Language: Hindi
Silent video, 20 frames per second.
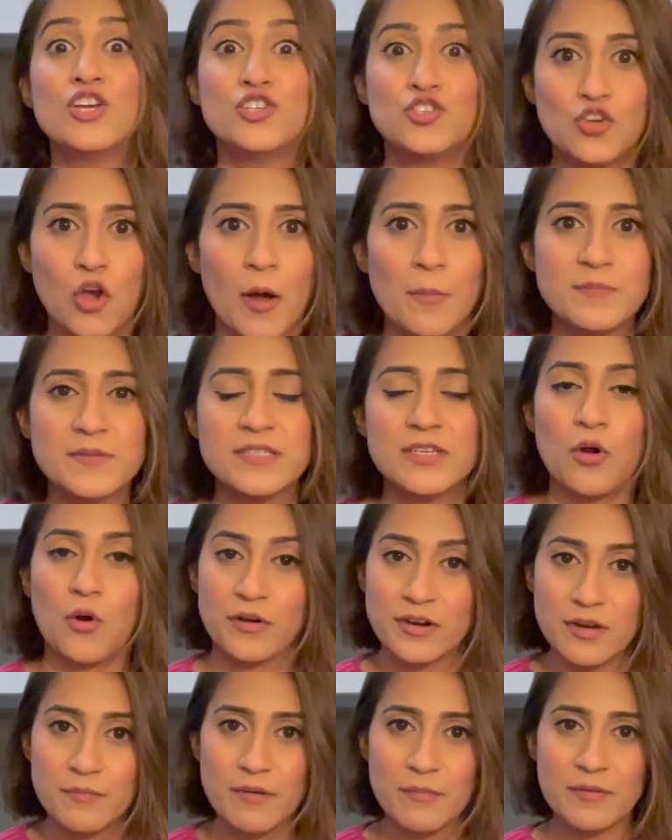शॉप से
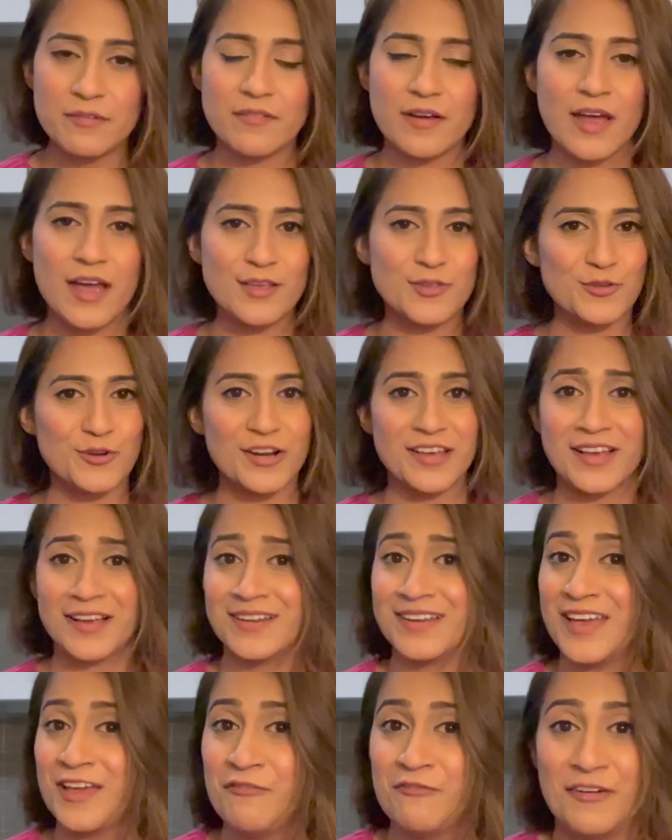ऑर्डर पे बनवाया तो उन्होंने कहा
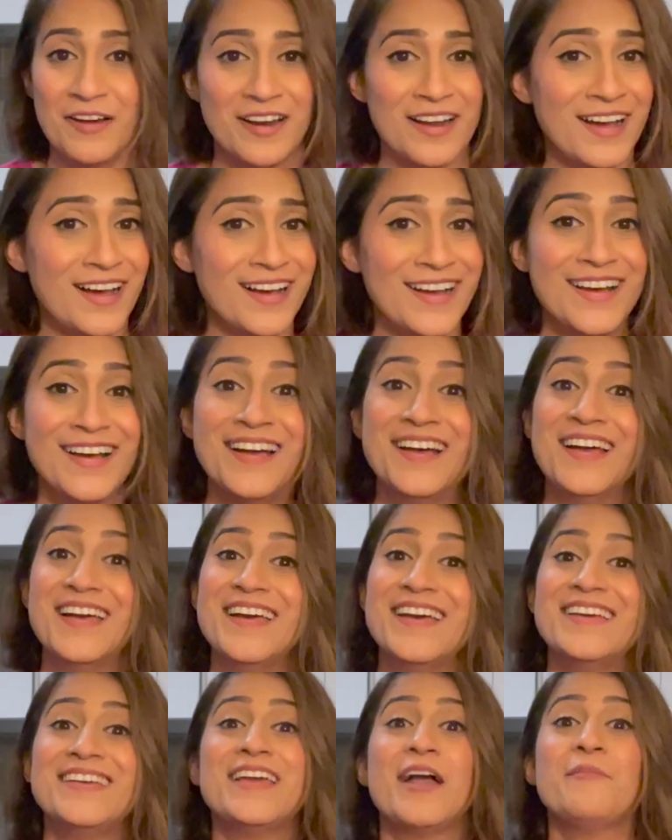नहीं फरा
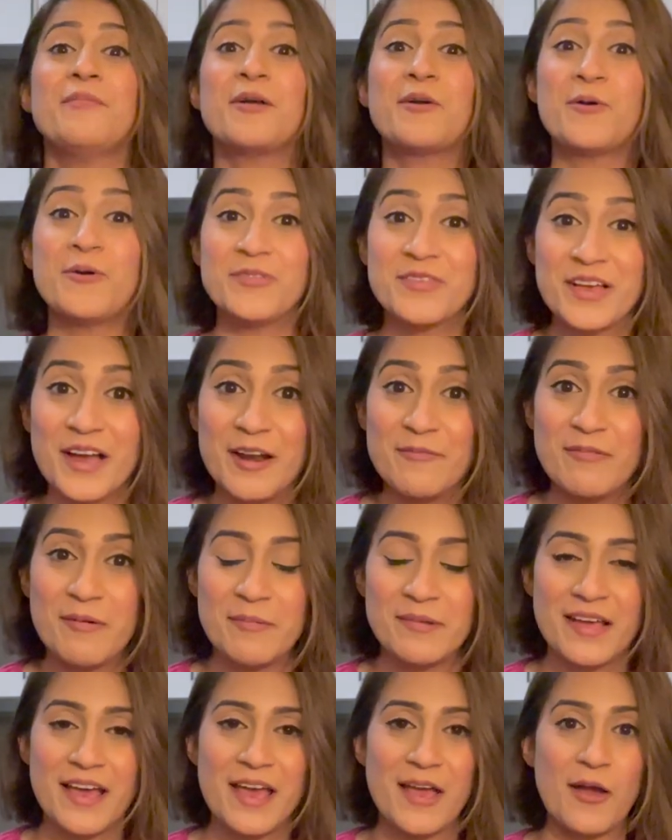ये हमने खुद घर पे
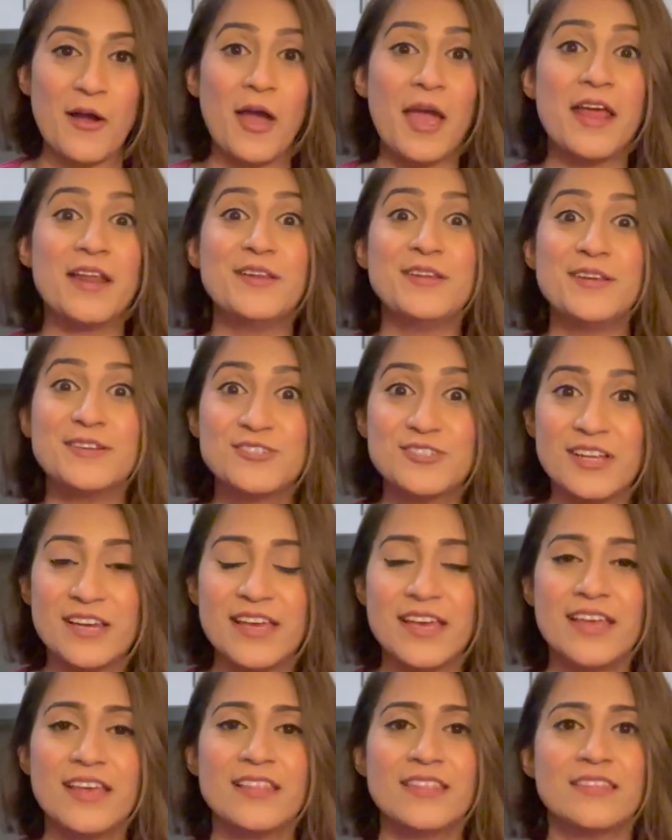बनाया एंड
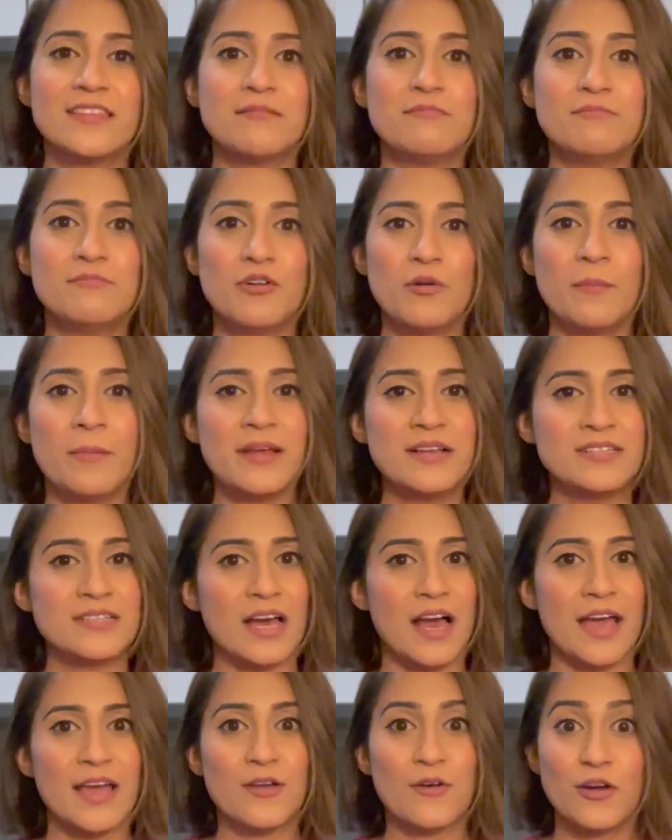लिटरली द मोमेंट
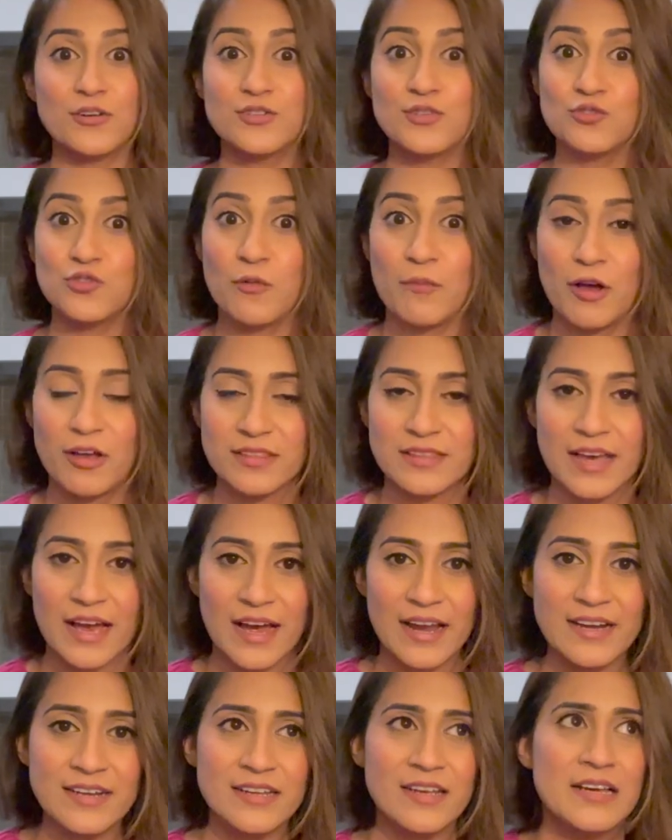आई गॉट टू नो अबाउट
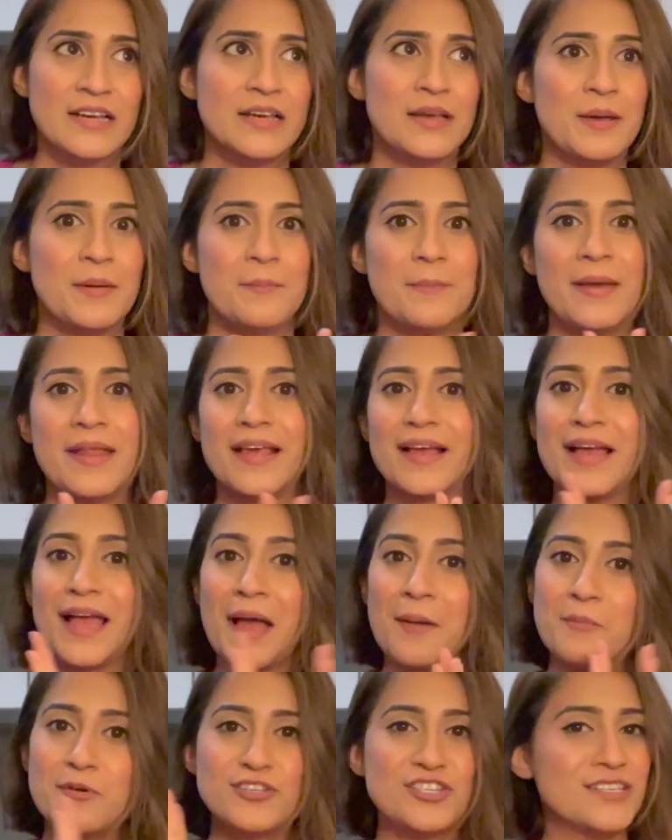दैट मैंने कहा
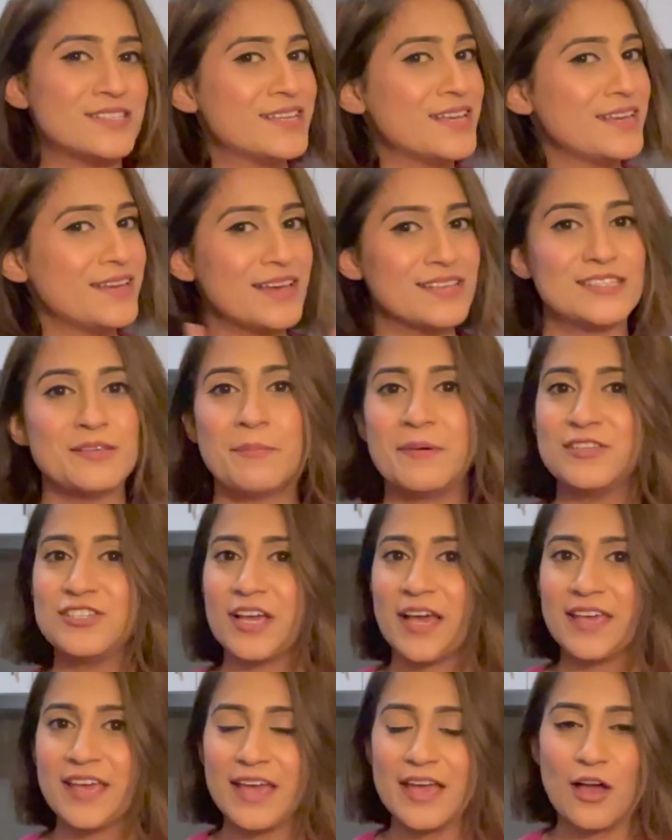यार मुझे इसकी रेसिपी
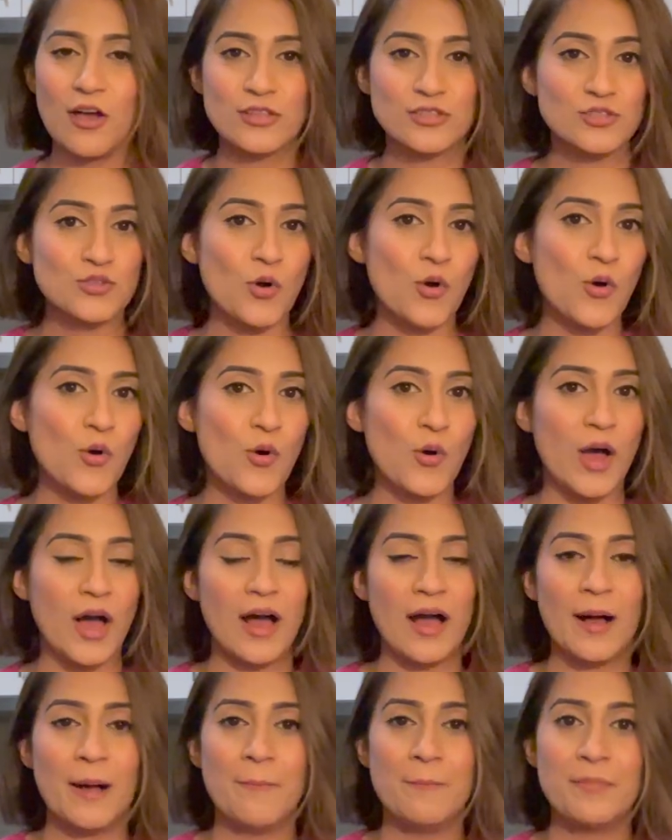चाहिए तो
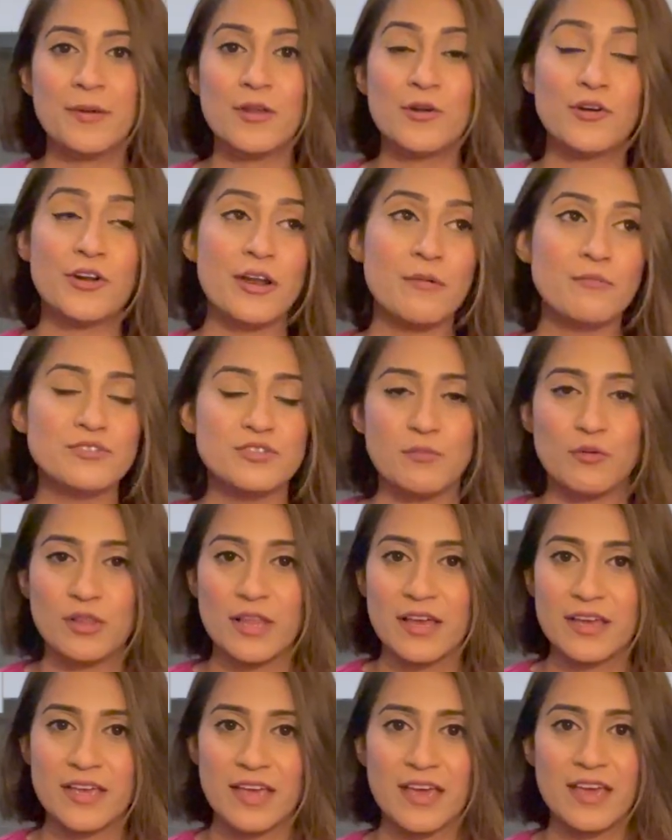um, फिर उन्होंने मुझे
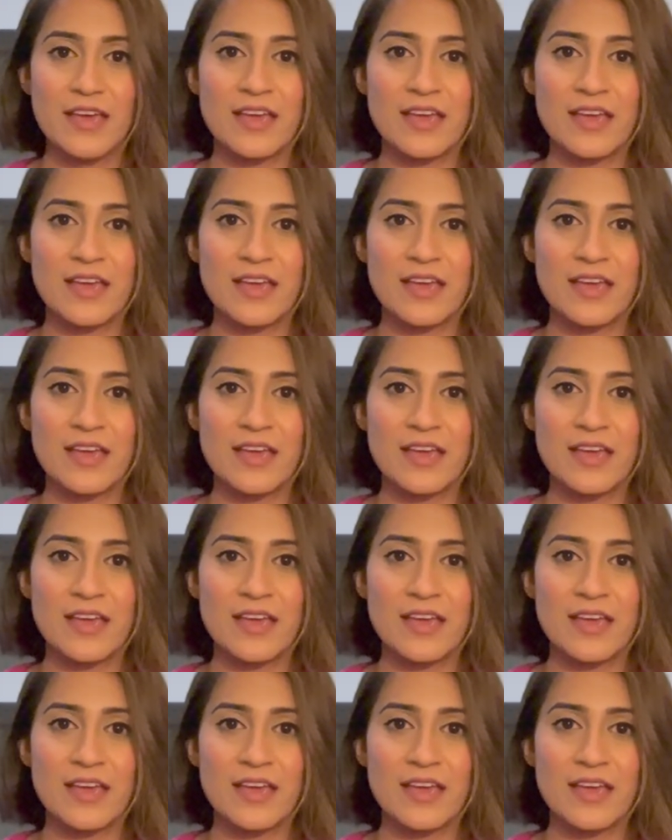बोला कि